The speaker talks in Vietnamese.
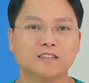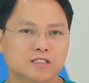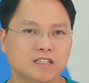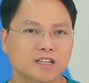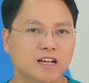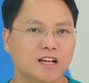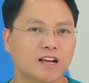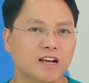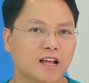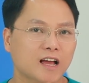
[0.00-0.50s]

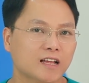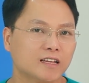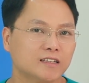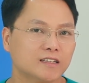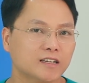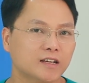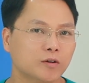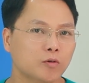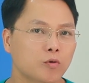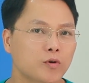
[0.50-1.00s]
Trên đây là
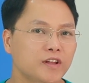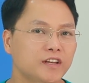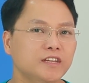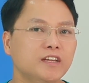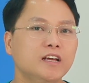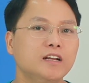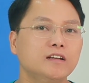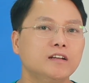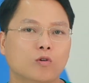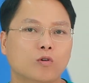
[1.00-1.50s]
những cái
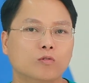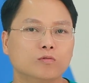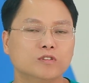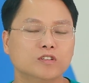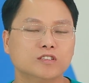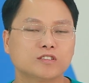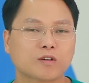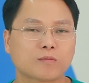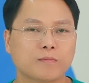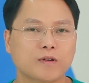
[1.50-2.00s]
nguyên nhân của ung
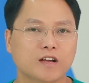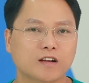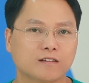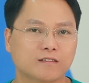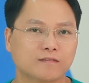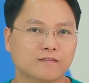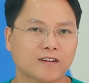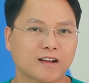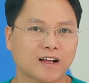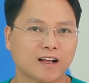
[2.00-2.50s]
thư trong
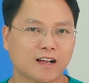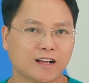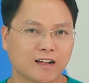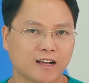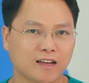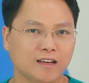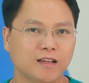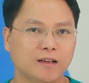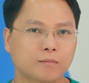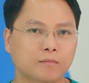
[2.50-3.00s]
miệng và
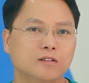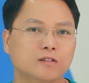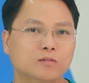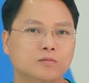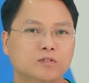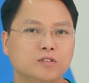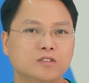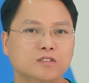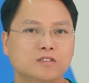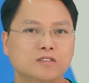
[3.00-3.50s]
khái niệm của
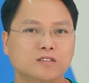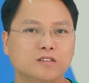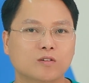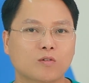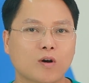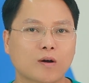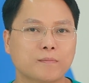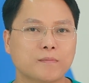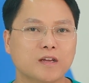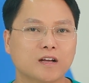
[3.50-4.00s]
ung thư
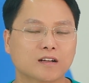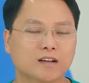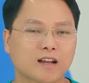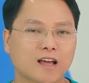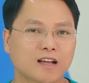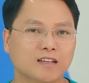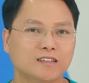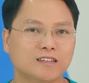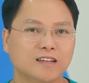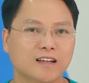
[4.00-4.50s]
khoang miệng
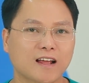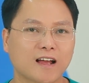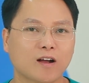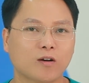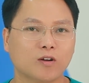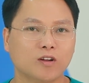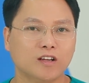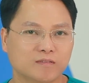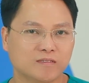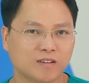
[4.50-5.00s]
là như thế
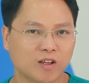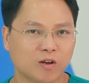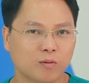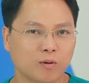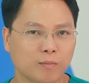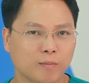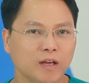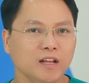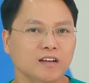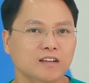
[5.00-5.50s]
nào. Nếu
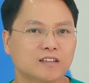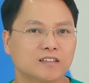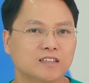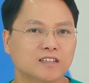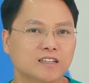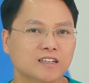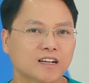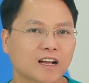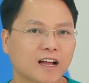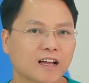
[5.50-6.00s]
mà biết được
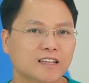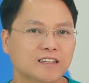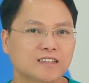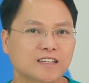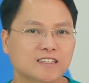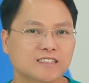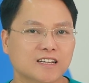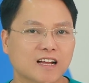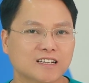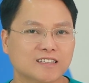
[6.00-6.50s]
những cái
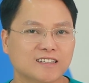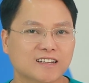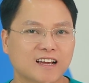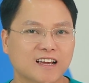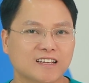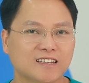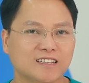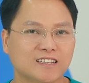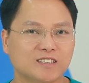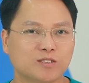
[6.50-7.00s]
tình trạng như
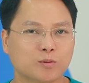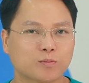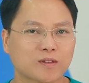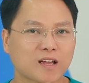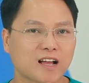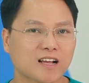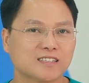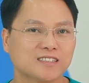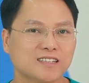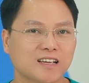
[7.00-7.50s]
này thì chúng
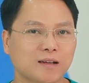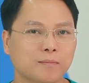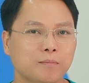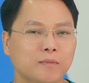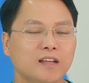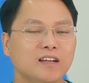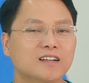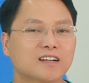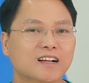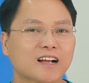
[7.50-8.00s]
ta sẽ
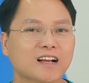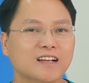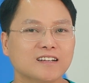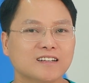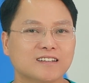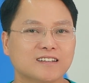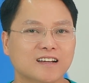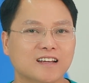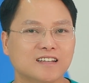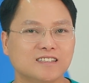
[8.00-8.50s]
biết được cách
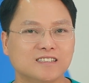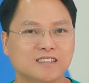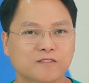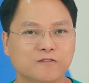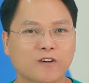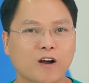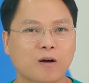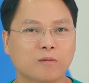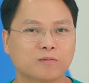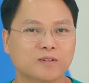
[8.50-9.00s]
để dự
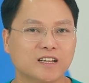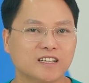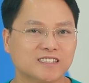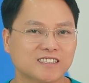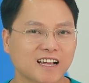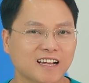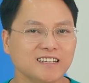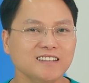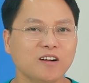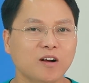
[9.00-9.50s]
phòng để
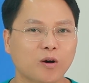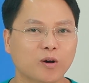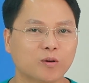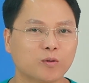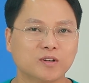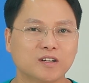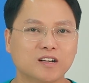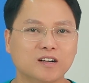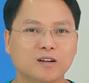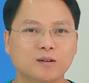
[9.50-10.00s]
tránh khỏi
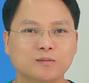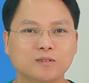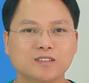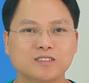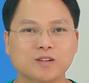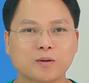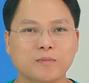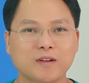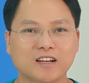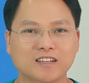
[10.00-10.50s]
nguy cơ ung
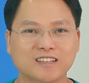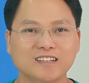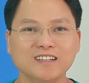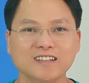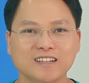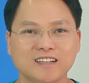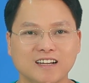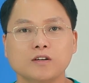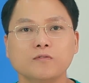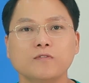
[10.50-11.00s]
thư trong miệng nhé.
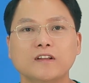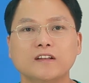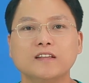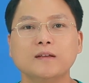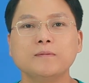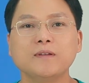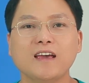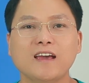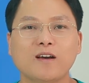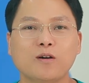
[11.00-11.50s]
Trong phần
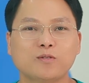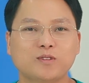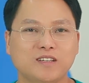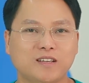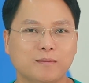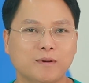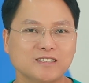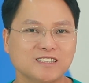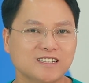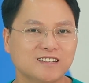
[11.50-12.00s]
tiếp theo
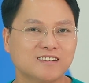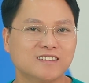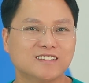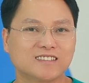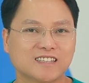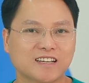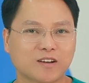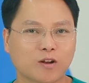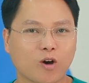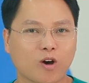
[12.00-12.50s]
thì bác sĩ
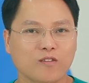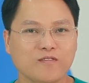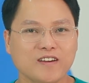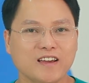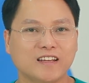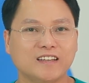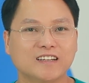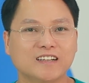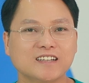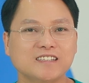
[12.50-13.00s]
Cường sẽ nói
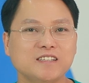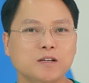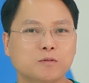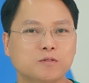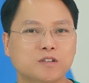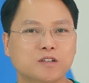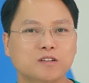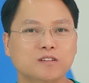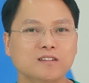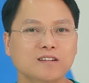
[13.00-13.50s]
về những cái triệu
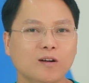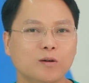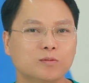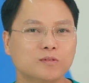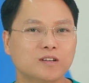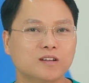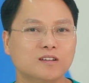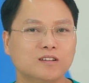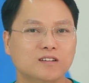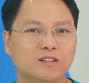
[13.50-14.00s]
chứng
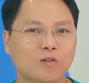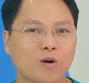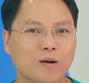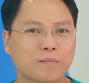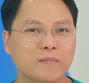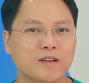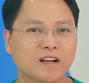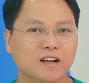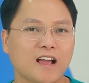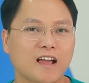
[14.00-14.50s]
ung thư
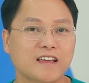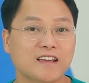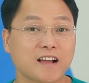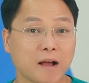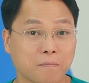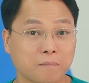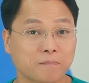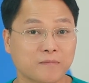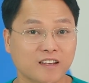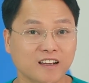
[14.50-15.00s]
khoang miệng hay
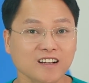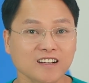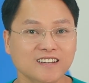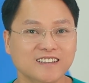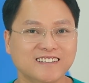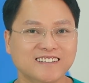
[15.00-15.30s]
gặp nhé.